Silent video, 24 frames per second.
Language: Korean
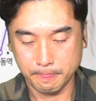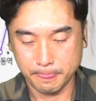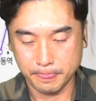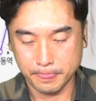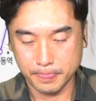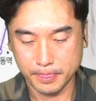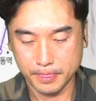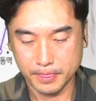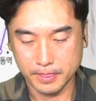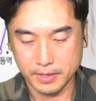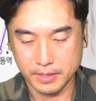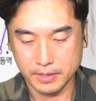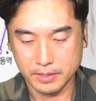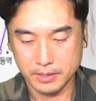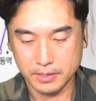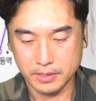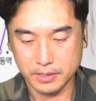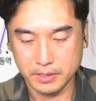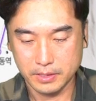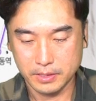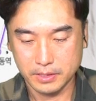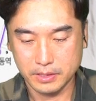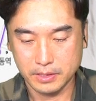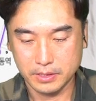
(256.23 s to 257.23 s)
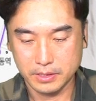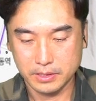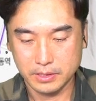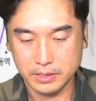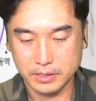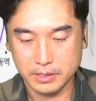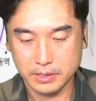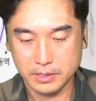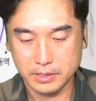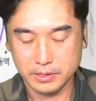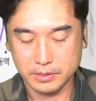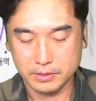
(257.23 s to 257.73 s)
예, 그렇긴
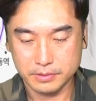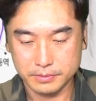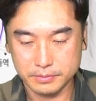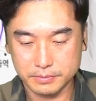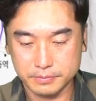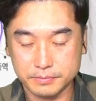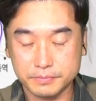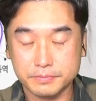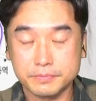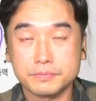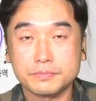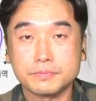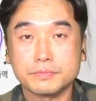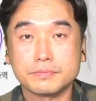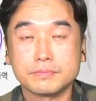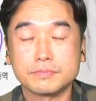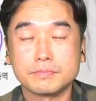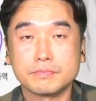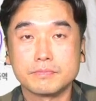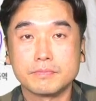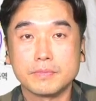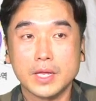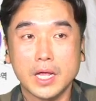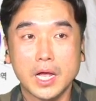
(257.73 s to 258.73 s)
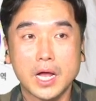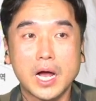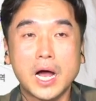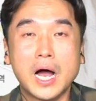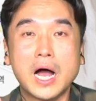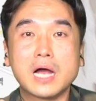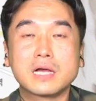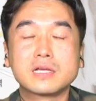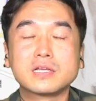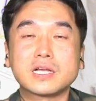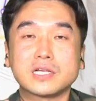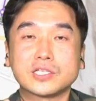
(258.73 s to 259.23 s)
한데 너무 무리를 하면
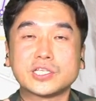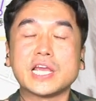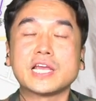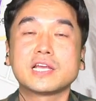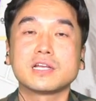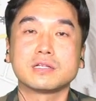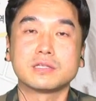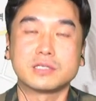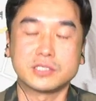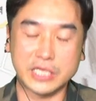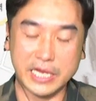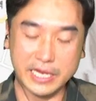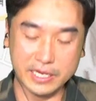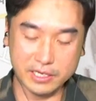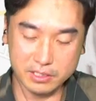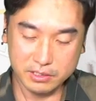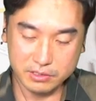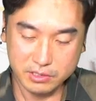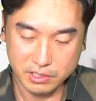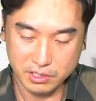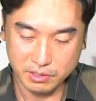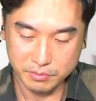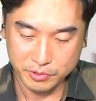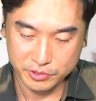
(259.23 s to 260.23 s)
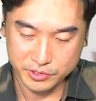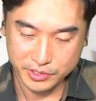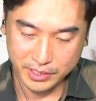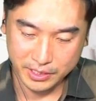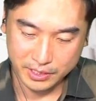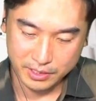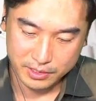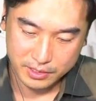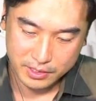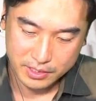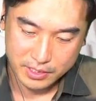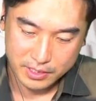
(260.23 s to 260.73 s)
안 그러니까 제 얘기를
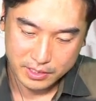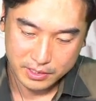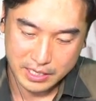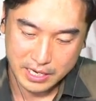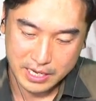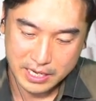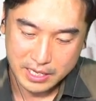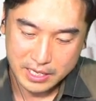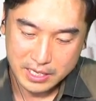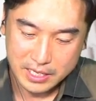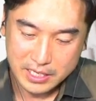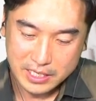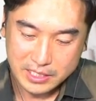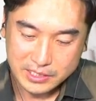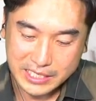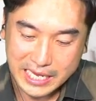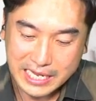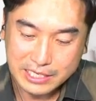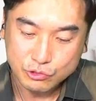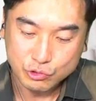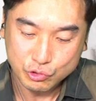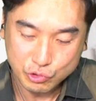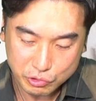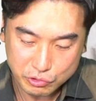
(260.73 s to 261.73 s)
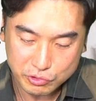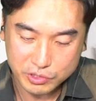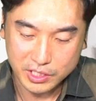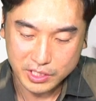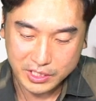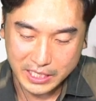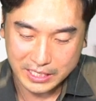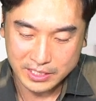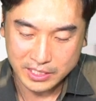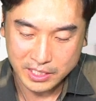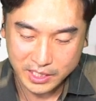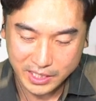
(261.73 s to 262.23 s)
들어보세요. 그러니까 살 수는
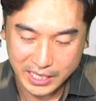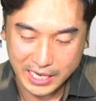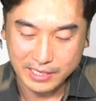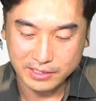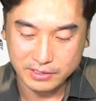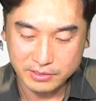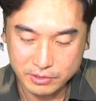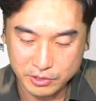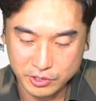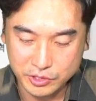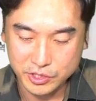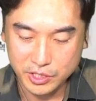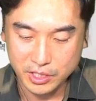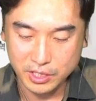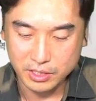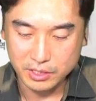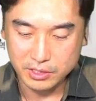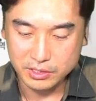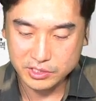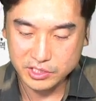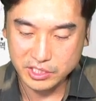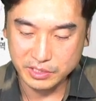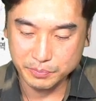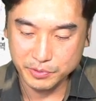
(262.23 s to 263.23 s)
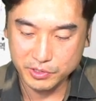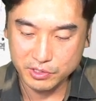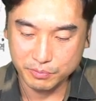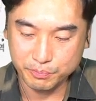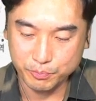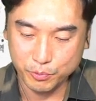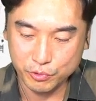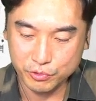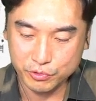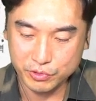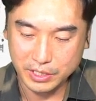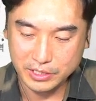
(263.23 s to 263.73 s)
일단은 거죠. 11억
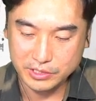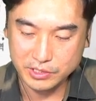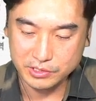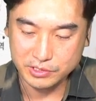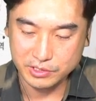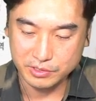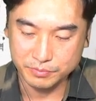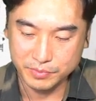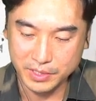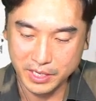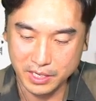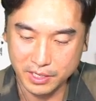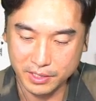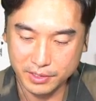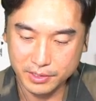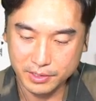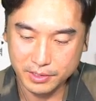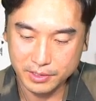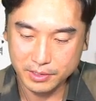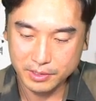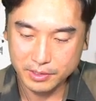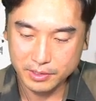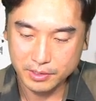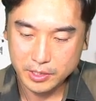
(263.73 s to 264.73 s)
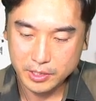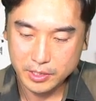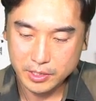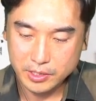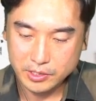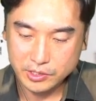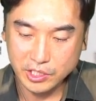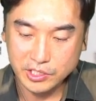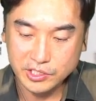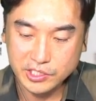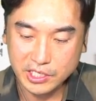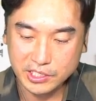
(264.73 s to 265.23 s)
보유로 하셨으면
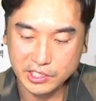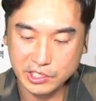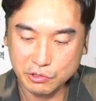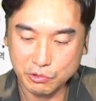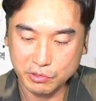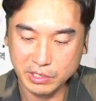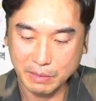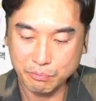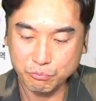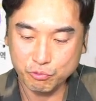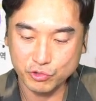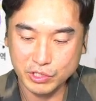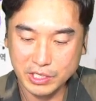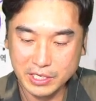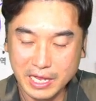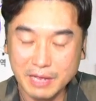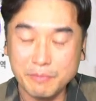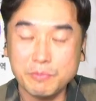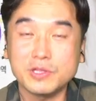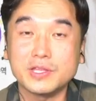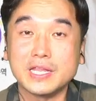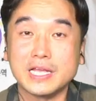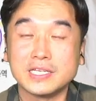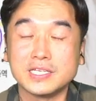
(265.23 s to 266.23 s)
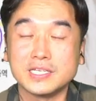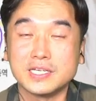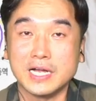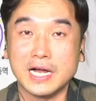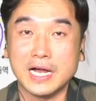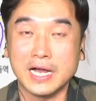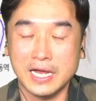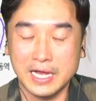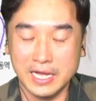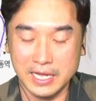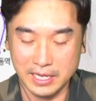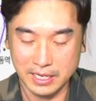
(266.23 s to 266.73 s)
전세 끼고 갭투자를 하면
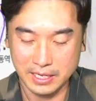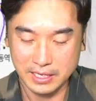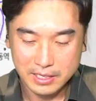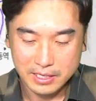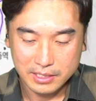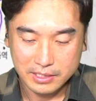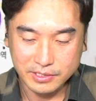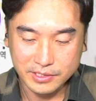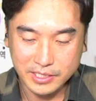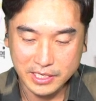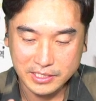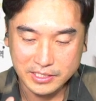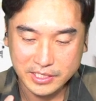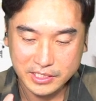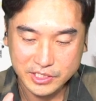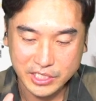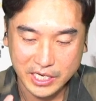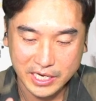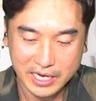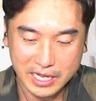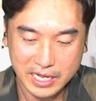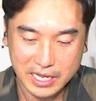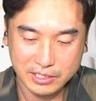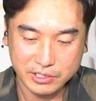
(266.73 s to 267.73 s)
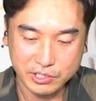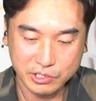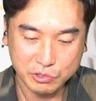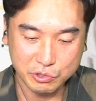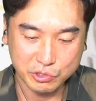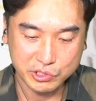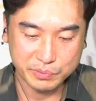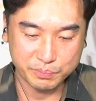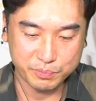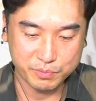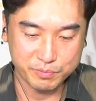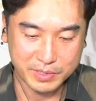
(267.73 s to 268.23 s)
되니까. 근데 이제 제가 드리고
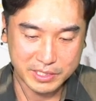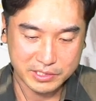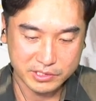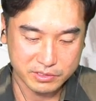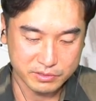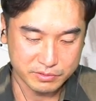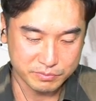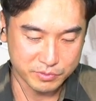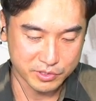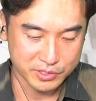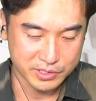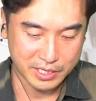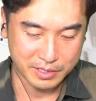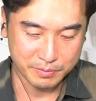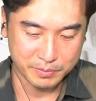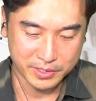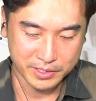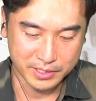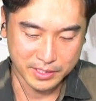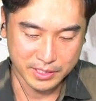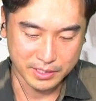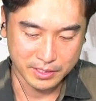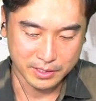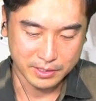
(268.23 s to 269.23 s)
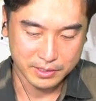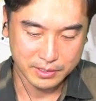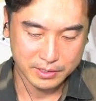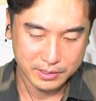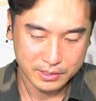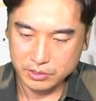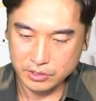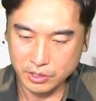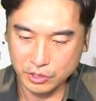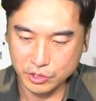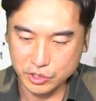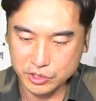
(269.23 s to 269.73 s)
싶은 말씀은 뭐냐면은
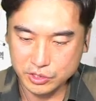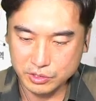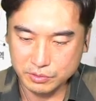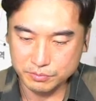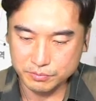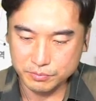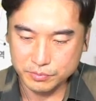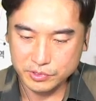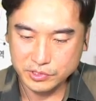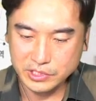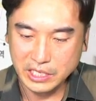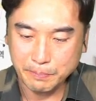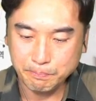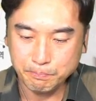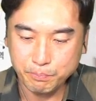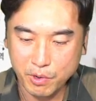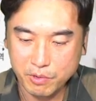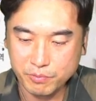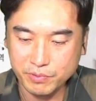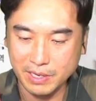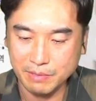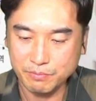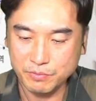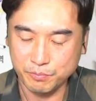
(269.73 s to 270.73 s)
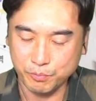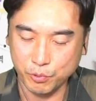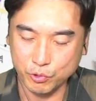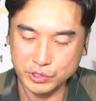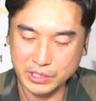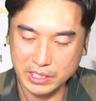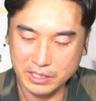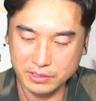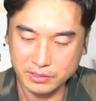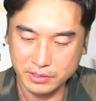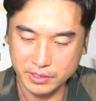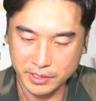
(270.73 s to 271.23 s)
여기 지금 세법을 한번
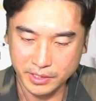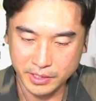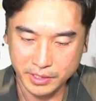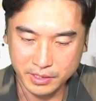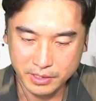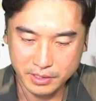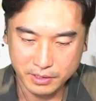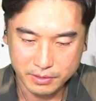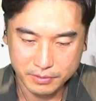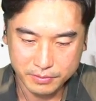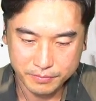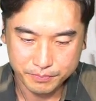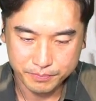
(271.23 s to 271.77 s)
보자는 거예요.